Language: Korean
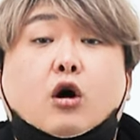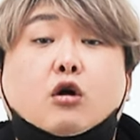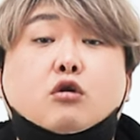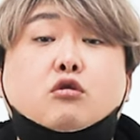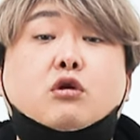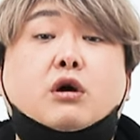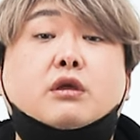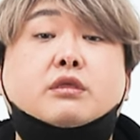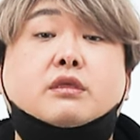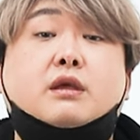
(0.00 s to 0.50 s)

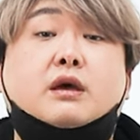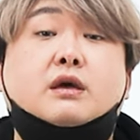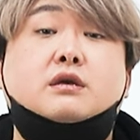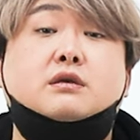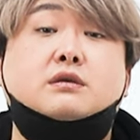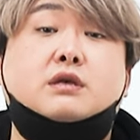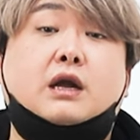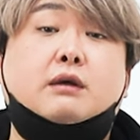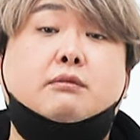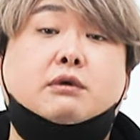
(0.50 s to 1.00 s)
허구한
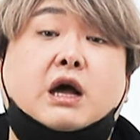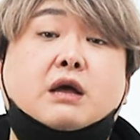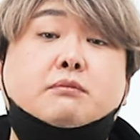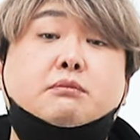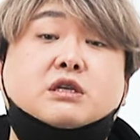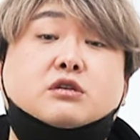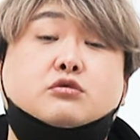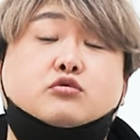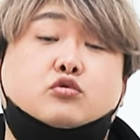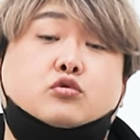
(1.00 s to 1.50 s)
날 사람 칼
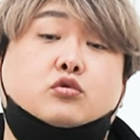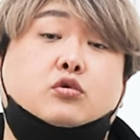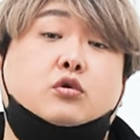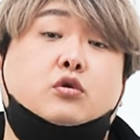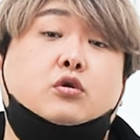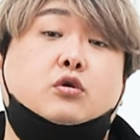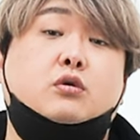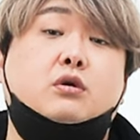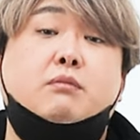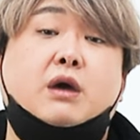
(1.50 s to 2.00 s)
맞아
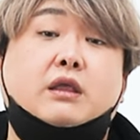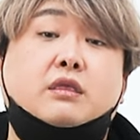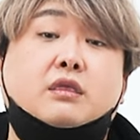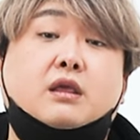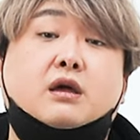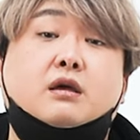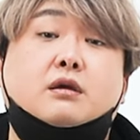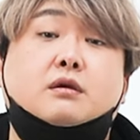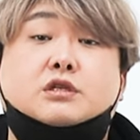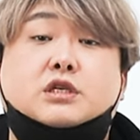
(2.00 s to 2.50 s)
죽고
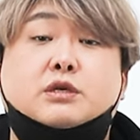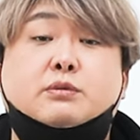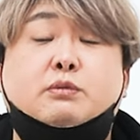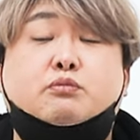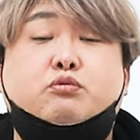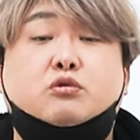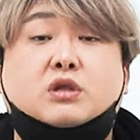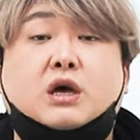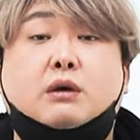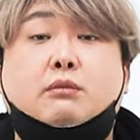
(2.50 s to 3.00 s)
맨날 집이
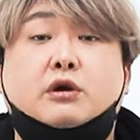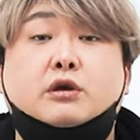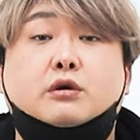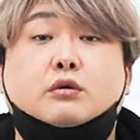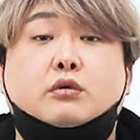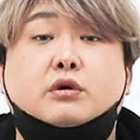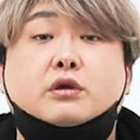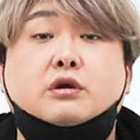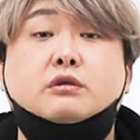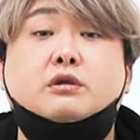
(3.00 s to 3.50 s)

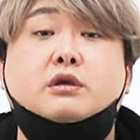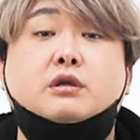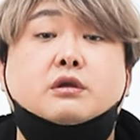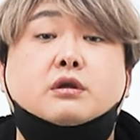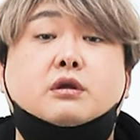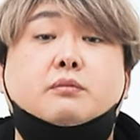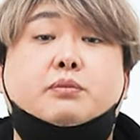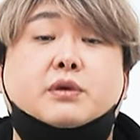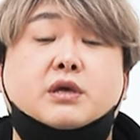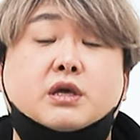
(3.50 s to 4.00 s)
불타버리고 이런
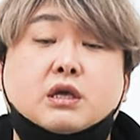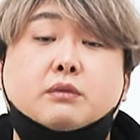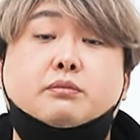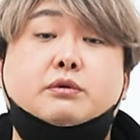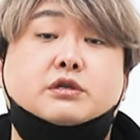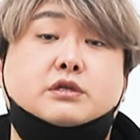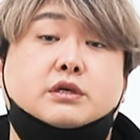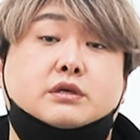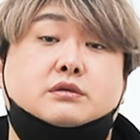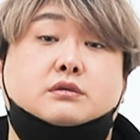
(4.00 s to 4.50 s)
일들이
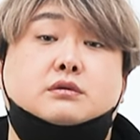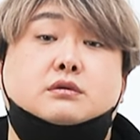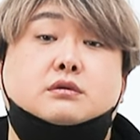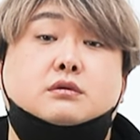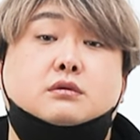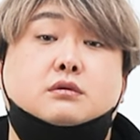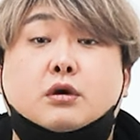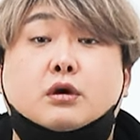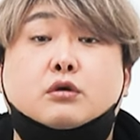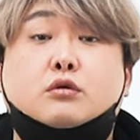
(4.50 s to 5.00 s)

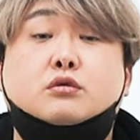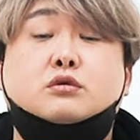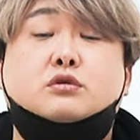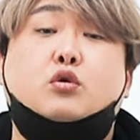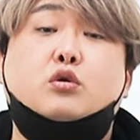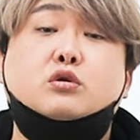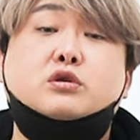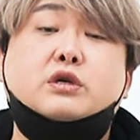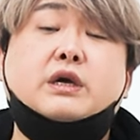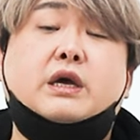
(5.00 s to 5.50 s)
비일비재했어요. 결국
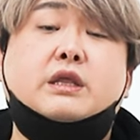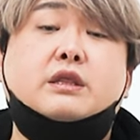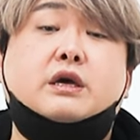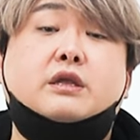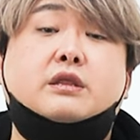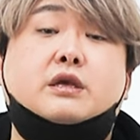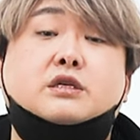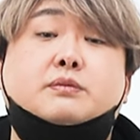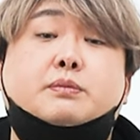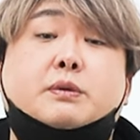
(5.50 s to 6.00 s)
도저히 안
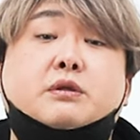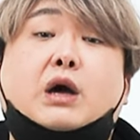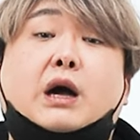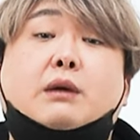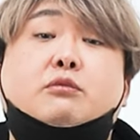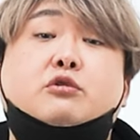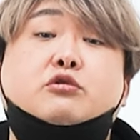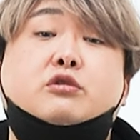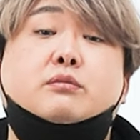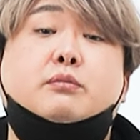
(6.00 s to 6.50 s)
되겠다 싶은
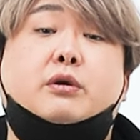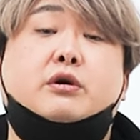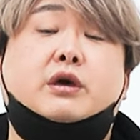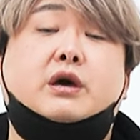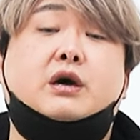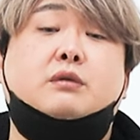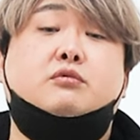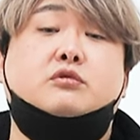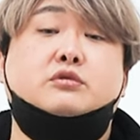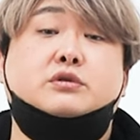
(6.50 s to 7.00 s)
가문들 몇
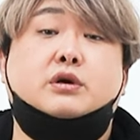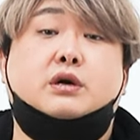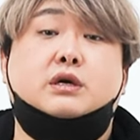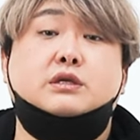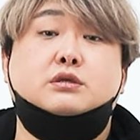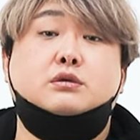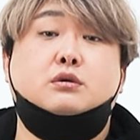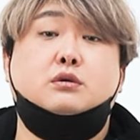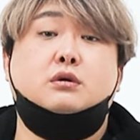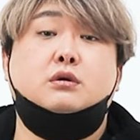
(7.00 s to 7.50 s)
개가
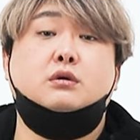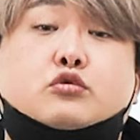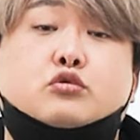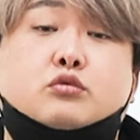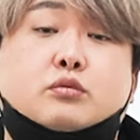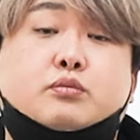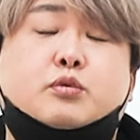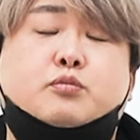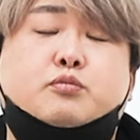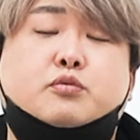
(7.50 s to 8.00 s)
뭉쳐가지고
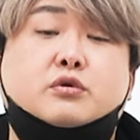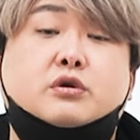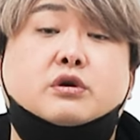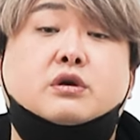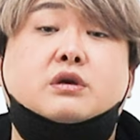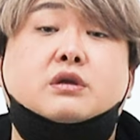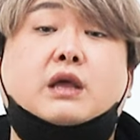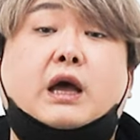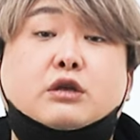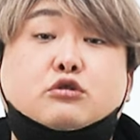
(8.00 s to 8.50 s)
중국
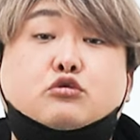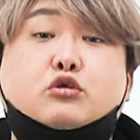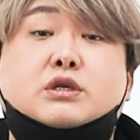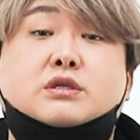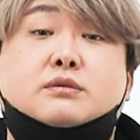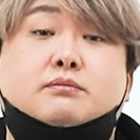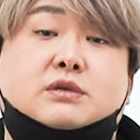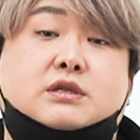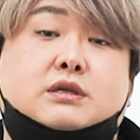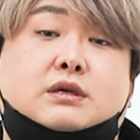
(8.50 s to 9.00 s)
북부를
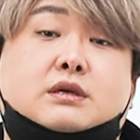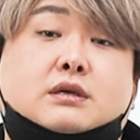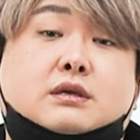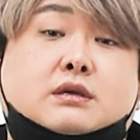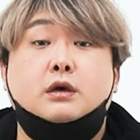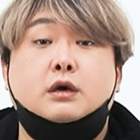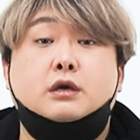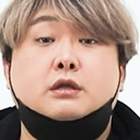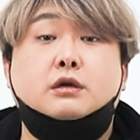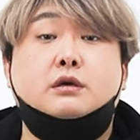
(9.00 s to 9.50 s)
탈출했습니다.
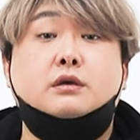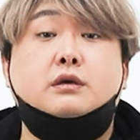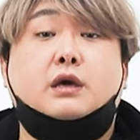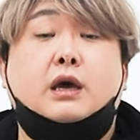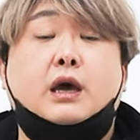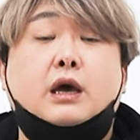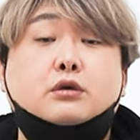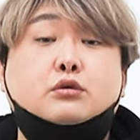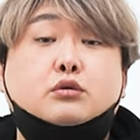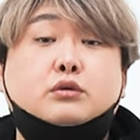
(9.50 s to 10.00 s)
이들은
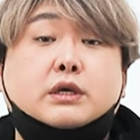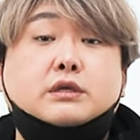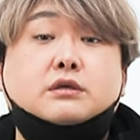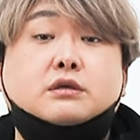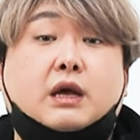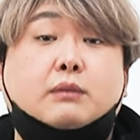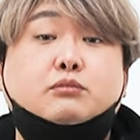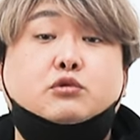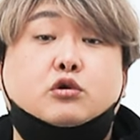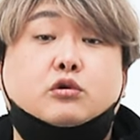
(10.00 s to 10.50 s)
계속해서
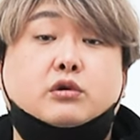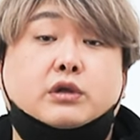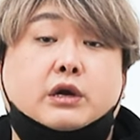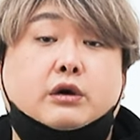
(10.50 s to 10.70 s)
남쪽으로